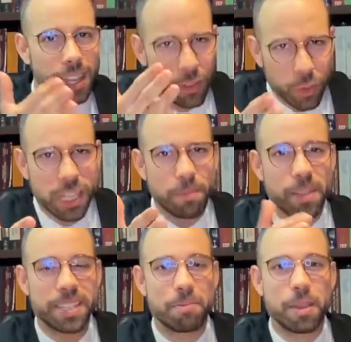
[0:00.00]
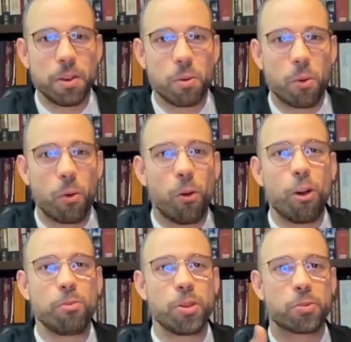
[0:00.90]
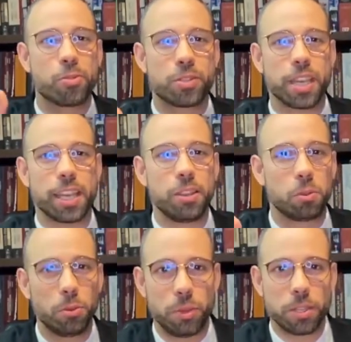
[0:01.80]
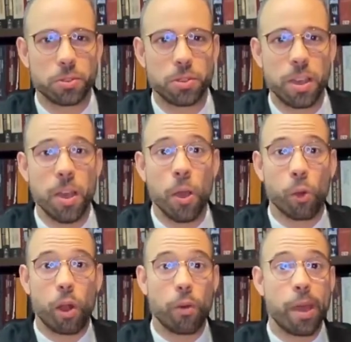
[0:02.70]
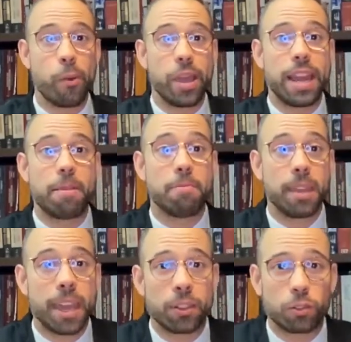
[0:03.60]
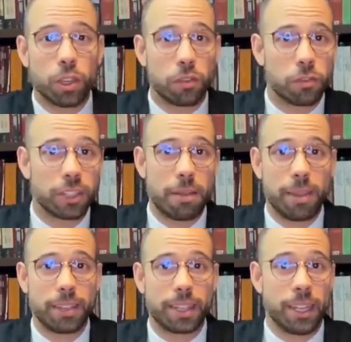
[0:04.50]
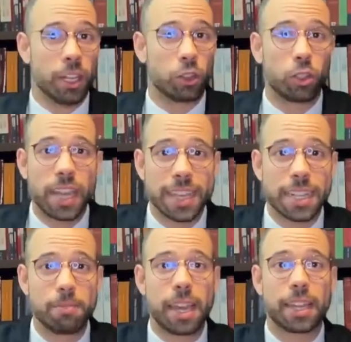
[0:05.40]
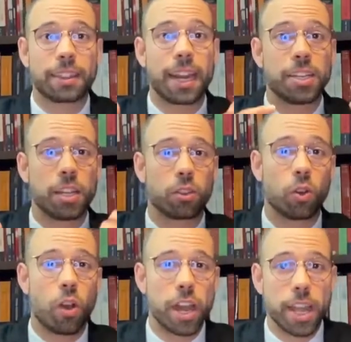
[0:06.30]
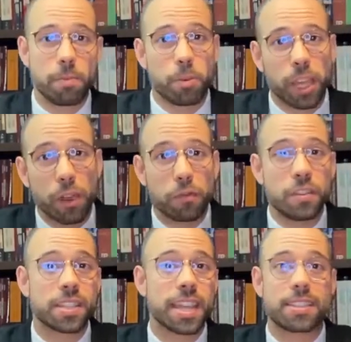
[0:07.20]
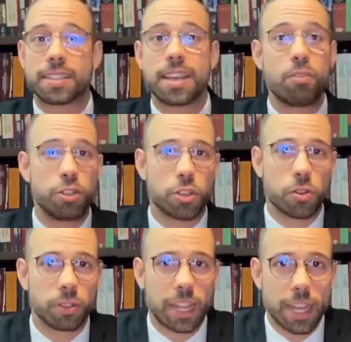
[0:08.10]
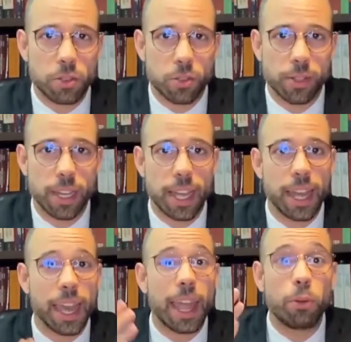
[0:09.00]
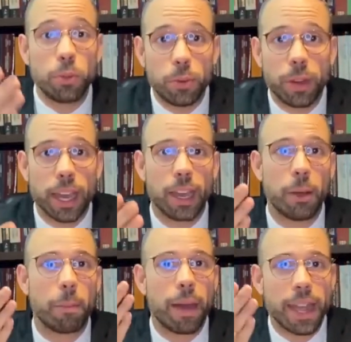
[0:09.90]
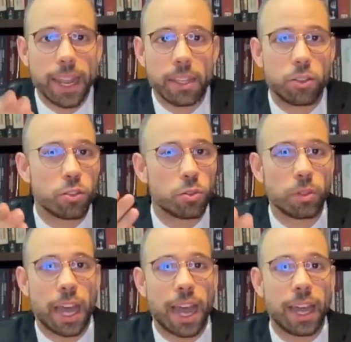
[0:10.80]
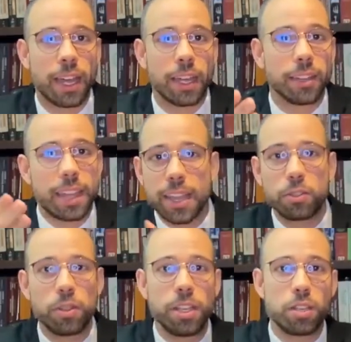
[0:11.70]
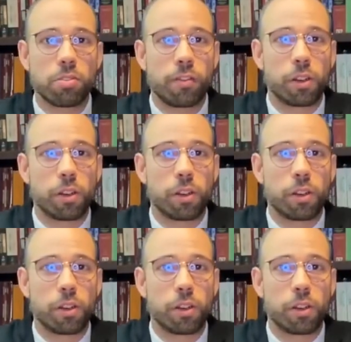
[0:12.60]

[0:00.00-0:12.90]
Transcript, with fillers: E você percebeu como eu consegui tudo isso? Qual é o elemento que fundamenta toda essa minha trajetória e por que eu fiz questão de te contar isso? Eu nunca parei de estudar. Desde o início da